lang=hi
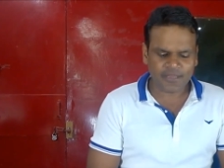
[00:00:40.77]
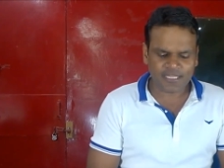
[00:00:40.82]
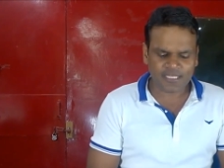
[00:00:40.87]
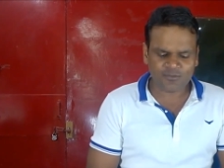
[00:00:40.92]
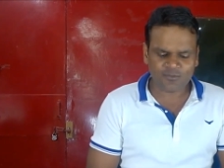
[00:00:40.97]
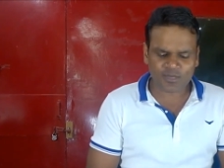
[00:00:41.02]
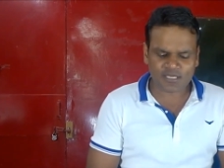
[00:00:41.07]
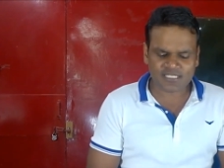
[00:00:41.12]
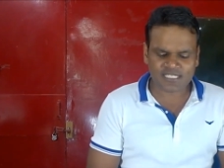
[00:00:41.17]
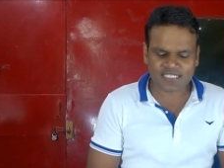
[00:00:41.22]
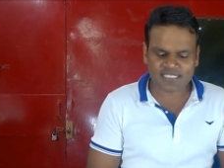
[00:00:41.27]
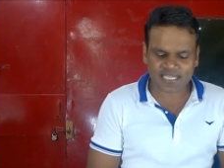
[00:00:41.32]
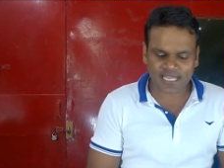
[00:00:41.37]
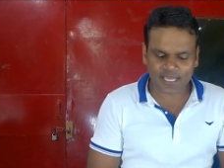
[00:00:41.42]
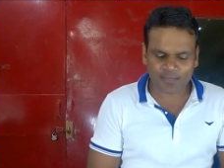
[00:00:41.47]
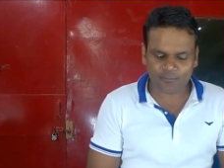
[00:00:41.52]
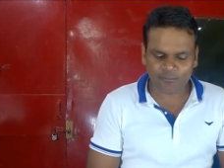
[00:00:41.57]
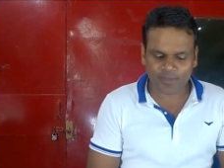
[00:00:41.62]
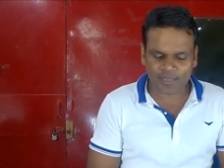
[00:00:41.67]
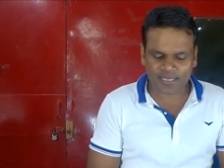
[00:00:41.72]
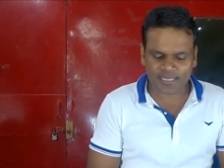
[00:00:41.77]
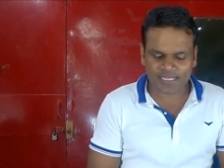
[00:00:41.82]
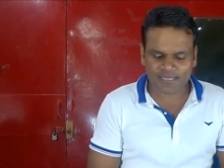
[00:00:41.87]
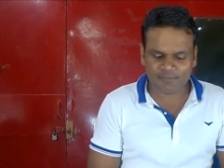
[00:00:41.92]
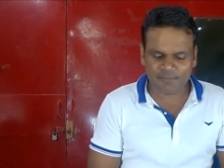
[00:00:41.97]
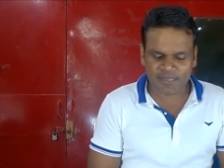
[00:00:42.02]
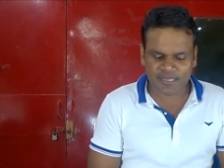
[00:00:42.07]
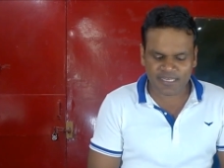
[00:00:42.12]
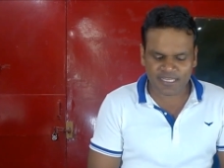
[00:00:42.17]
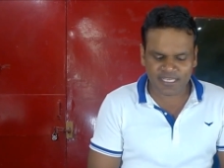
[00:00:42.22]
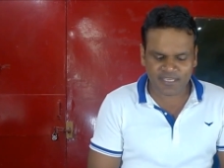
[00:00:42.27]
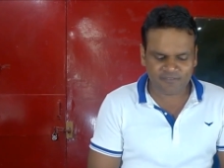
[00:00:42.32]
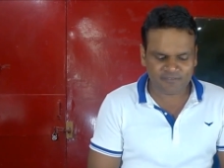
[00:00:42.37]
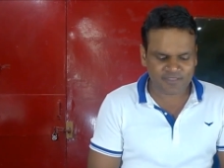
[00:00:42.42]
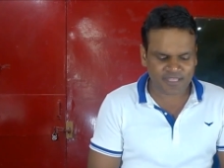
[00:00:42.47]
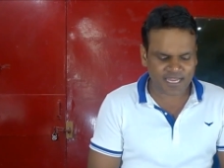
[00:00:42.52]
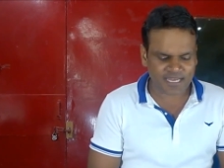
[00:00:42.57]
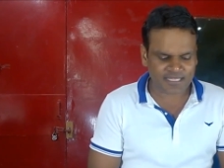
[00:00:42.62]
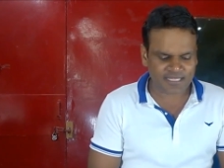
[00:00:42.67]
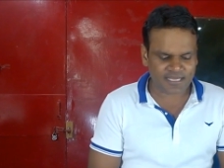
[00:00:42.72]
और इट वॉज अ टाइम वेन ही
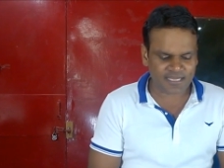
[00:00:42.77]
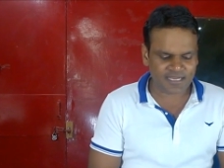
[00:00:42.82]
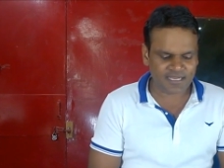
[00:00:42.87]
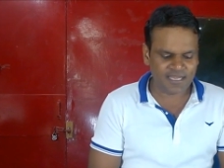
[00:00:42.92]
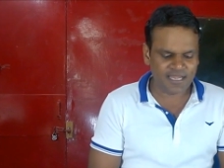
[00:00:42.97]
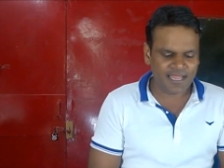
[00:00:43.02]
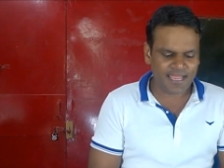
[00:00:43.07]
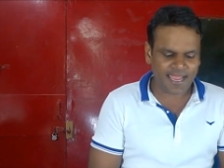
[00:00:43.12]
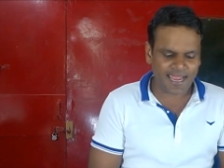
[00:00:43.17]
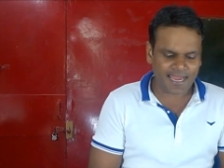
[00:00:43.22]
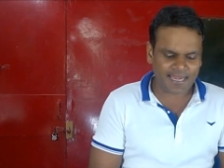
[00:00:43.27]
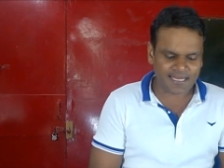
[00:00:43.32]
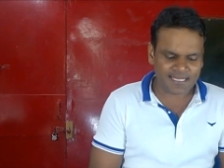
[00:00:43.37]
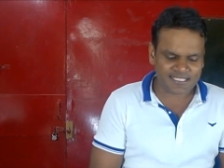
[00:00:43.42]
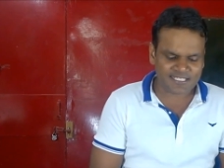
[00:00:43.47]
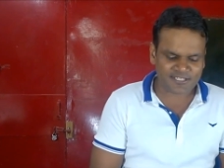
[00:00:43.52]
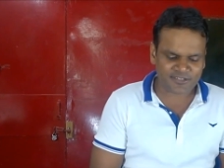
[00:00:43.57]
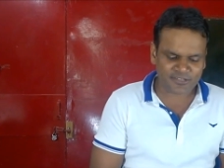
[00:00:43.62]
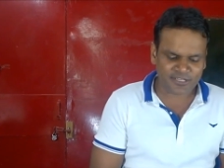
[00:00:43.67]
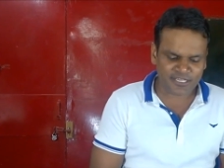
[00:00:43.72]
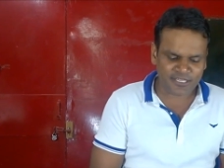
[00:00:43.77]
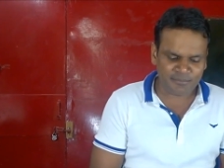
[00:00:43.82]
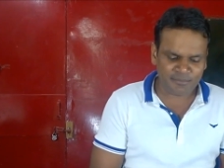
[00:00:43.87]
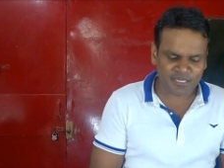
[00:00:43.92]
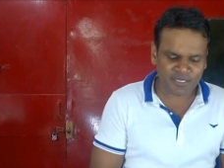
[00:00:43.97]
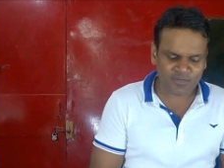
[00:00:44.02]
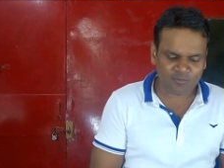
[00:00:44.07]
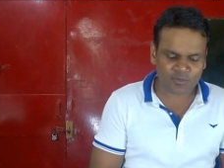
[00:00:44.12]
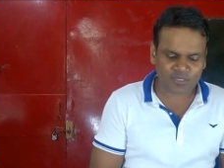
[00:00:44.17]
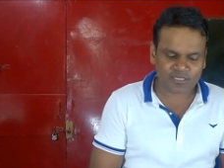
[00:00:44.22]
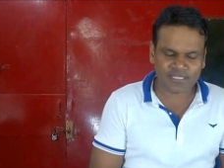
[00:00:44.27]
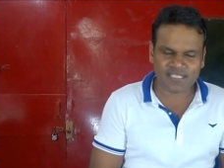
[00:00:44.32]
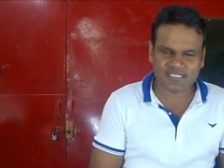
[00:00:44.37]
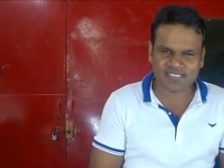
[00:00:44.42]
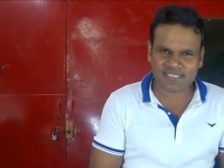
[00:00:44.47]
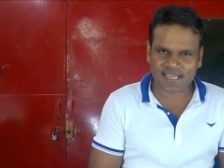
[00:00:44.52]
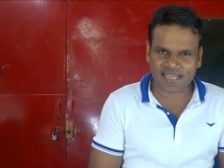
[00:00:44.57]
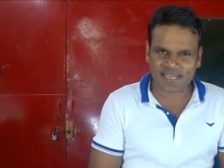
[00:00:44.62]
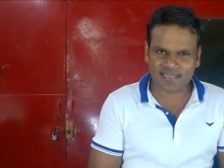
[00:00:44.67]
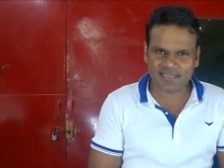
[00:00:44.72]
बिलीव दैट दस रियली मीन फॉर
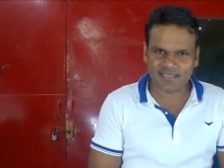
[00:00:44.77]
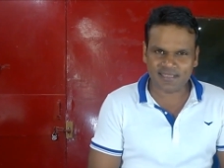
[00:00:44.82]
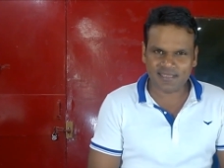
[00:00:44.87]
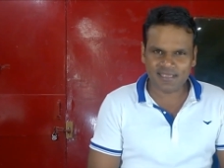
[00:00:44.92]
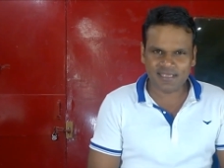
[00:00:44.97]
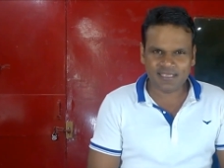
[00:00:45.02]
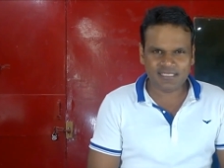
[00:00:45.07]
दिस सैड